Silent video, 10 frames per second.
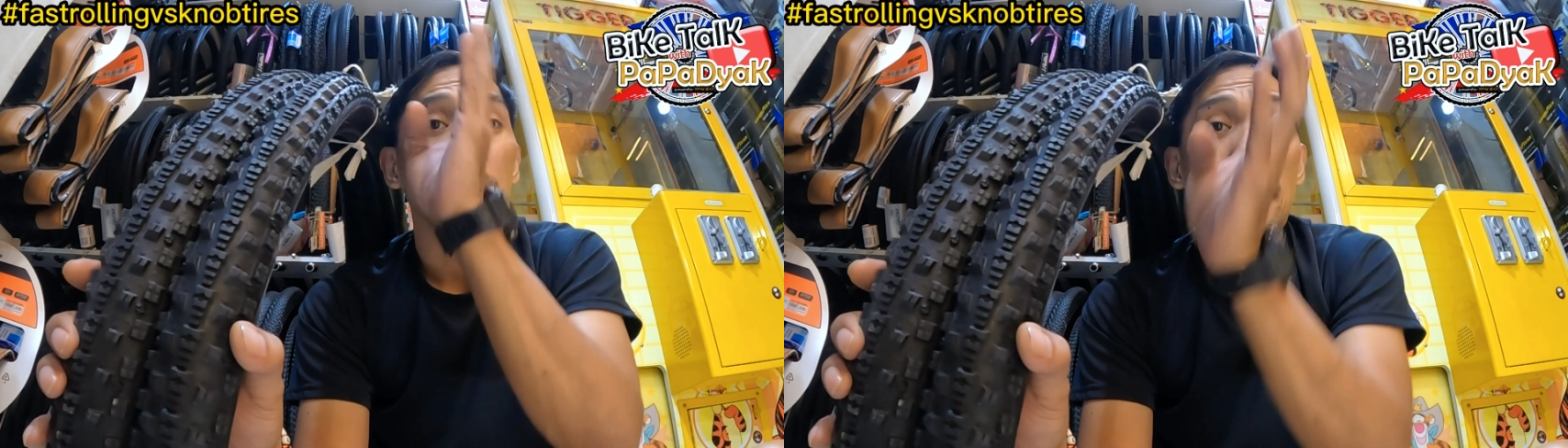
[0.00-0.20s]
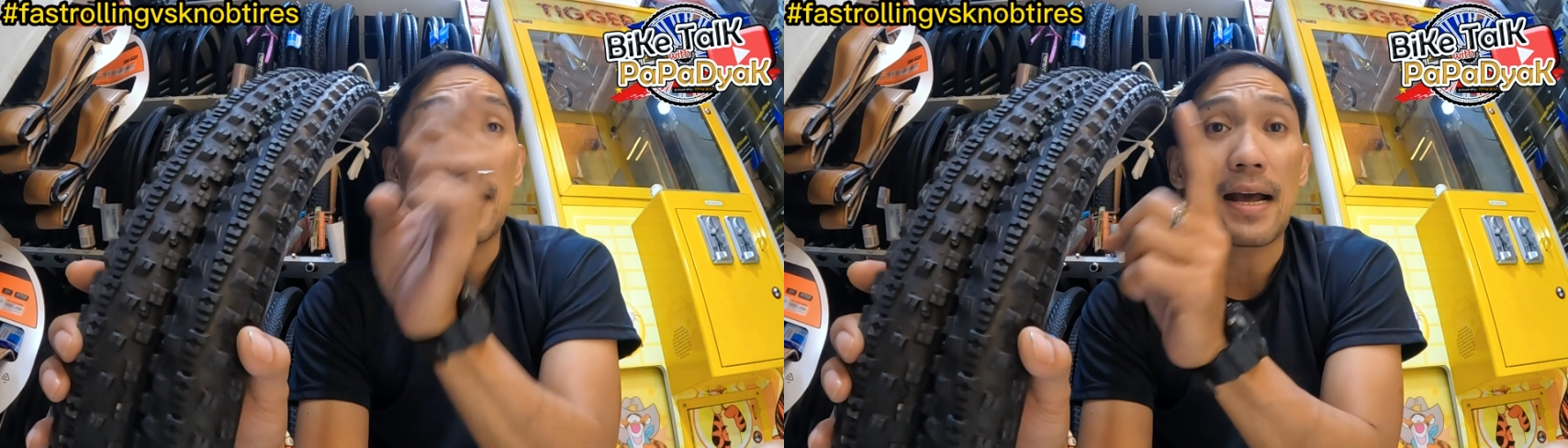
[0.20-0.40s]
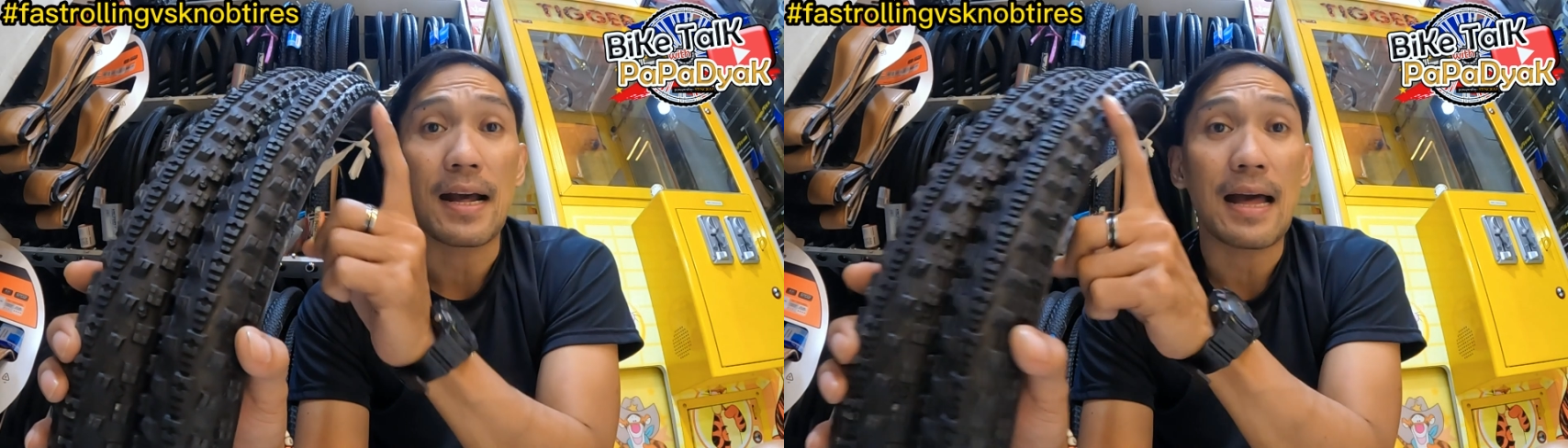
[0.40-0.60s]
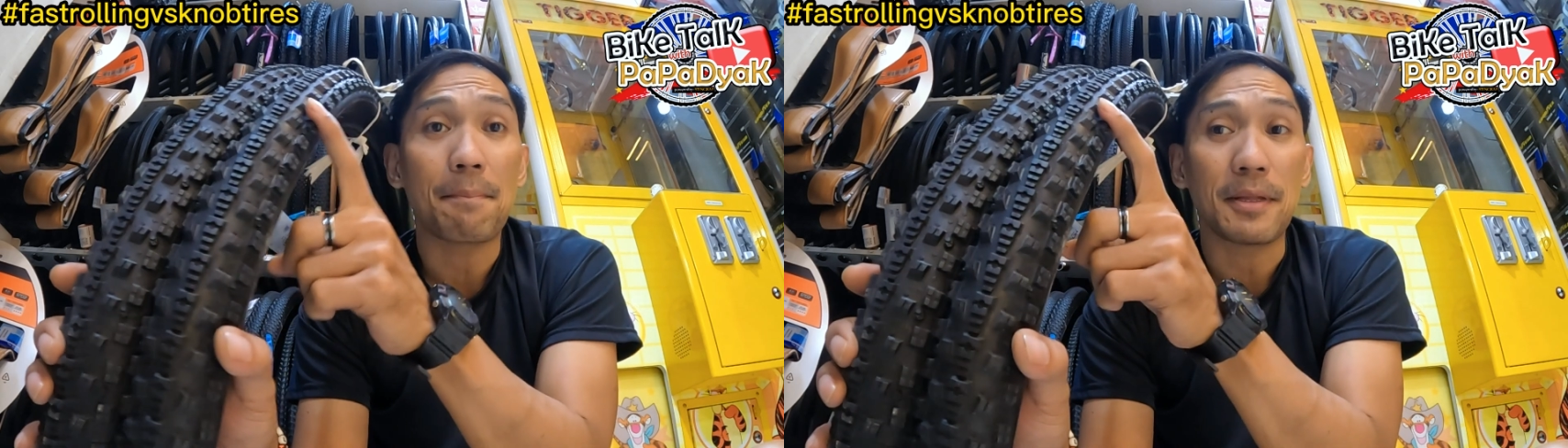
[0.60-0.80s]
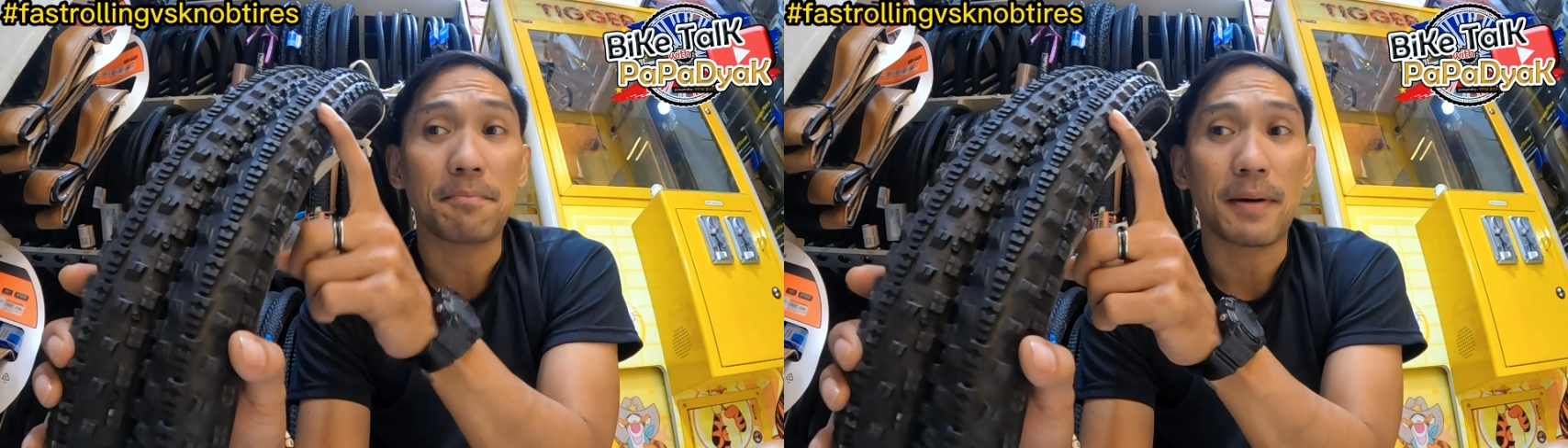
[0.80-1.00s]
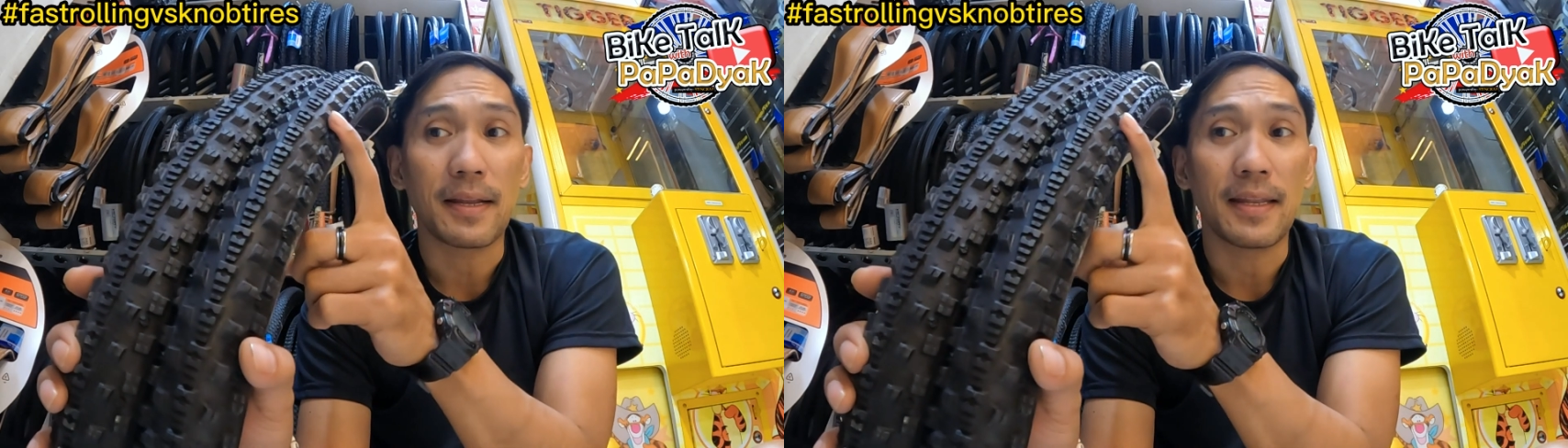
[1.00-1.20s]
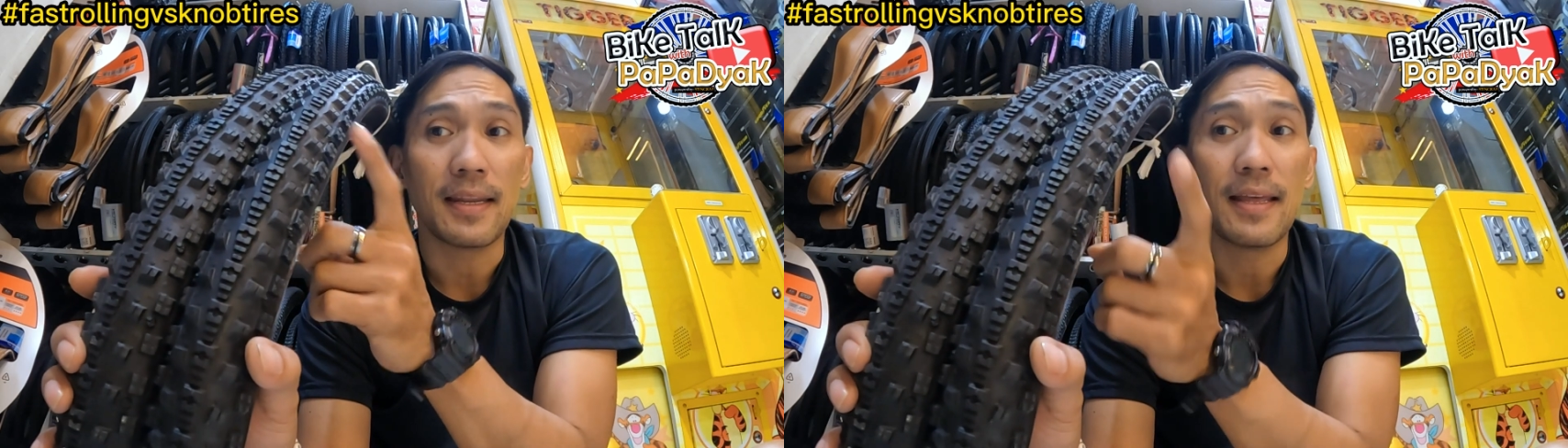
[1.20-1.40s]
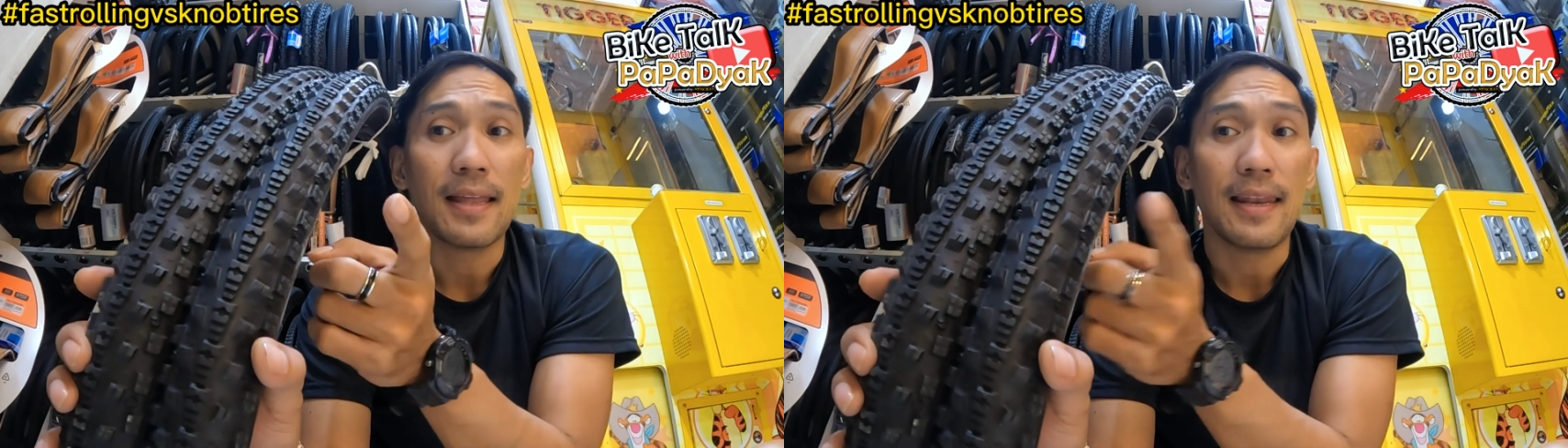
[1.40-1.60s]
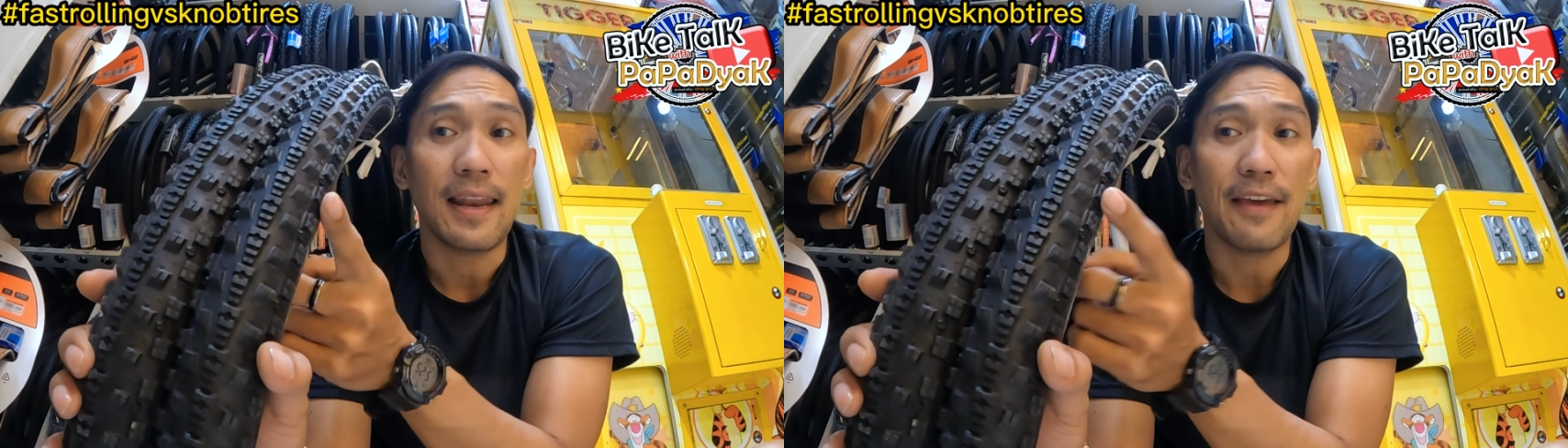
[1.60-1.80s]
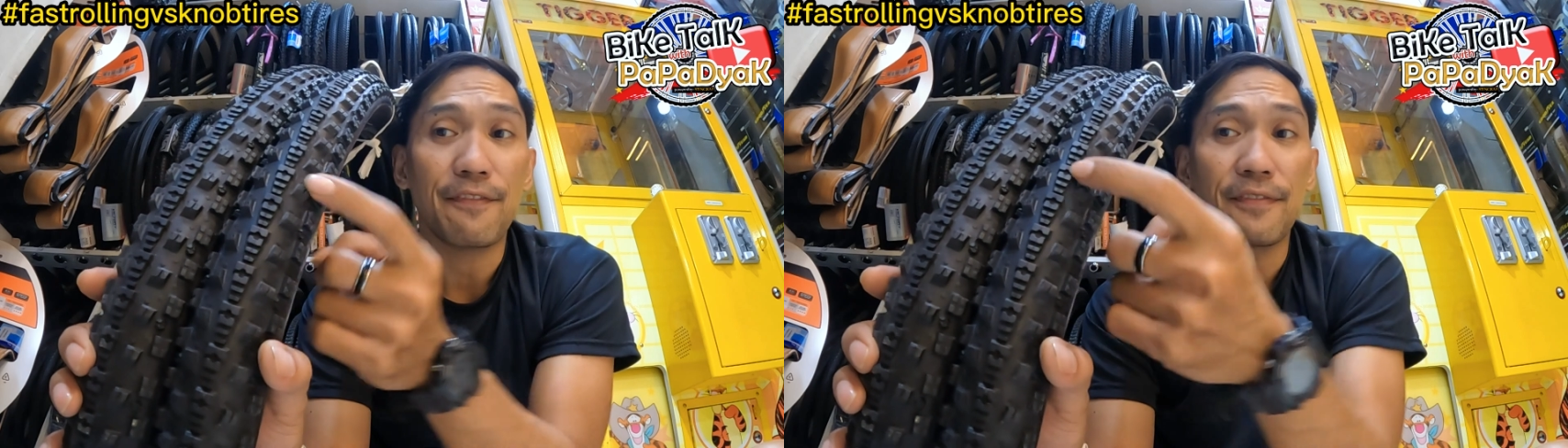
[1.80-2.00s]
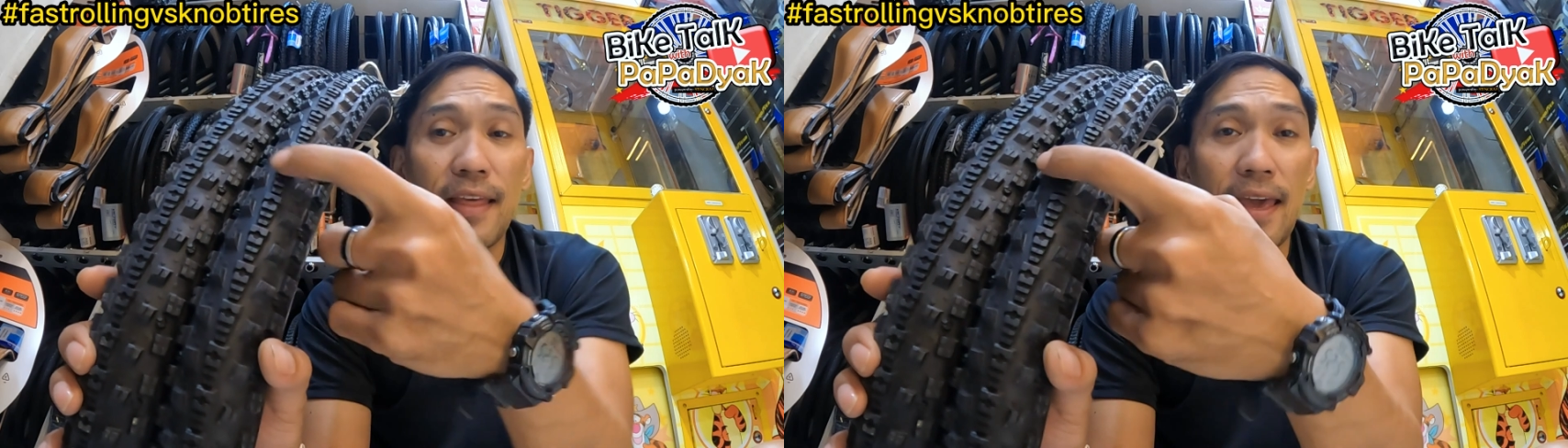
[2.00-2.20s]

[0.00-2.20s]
may kakapit pa rin left